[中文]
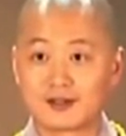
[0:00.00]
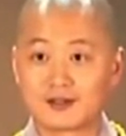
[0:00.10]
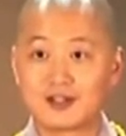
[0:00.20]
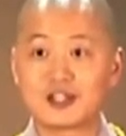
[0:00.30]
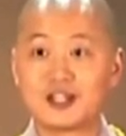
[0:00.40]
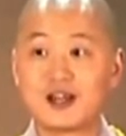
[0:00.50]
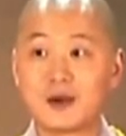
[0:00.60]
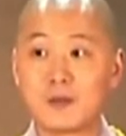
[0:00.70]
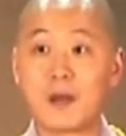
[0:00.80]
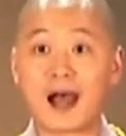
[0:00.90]
让你
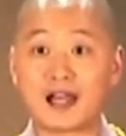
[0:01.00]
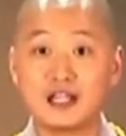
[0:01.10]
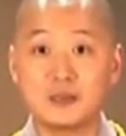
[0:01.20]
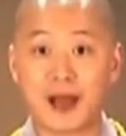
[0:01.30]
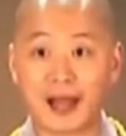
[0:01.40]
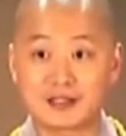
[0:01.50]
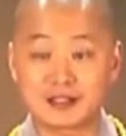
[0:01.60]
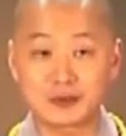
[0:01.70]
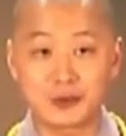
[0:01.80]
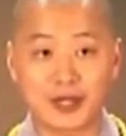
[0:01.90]
满一满
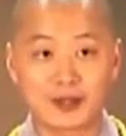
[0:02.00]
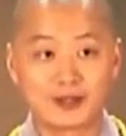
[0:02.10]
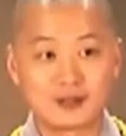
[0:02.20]
这个愿，